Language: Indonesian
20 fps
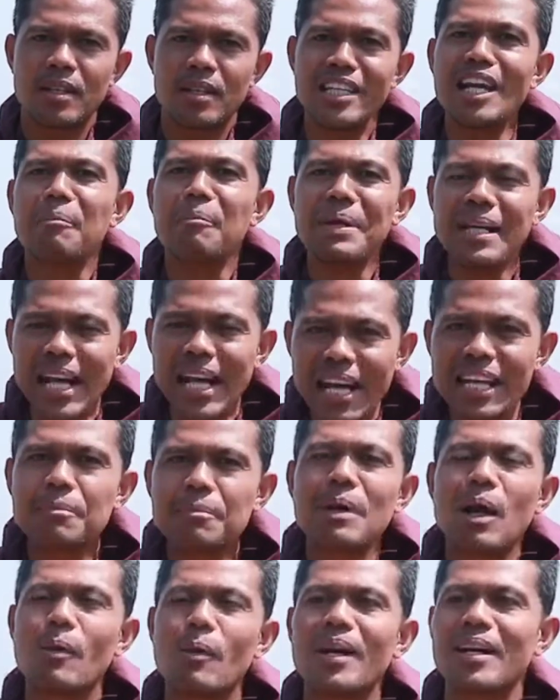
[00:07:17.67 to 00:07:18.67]
Yang menarik
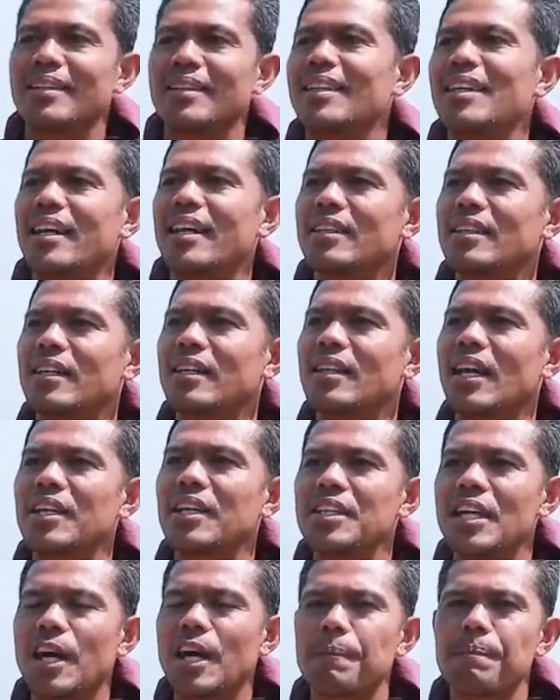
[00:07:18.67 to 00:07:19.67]
bahwa ketika kita
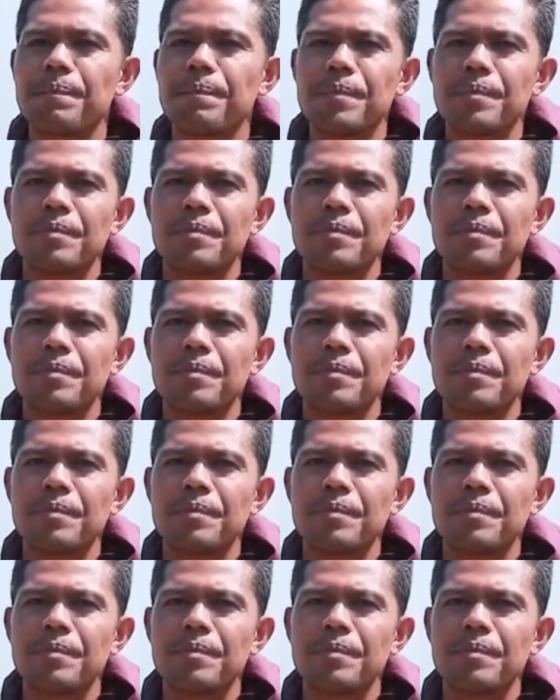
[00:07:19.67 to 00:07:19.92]
tanya,